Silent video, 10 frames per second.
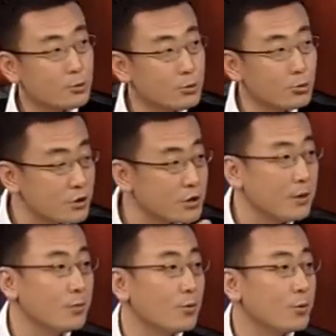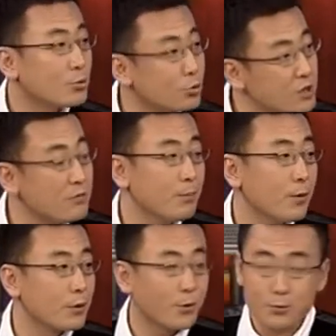主持节目做新闻报
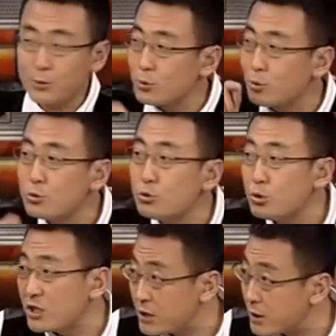道，就从具体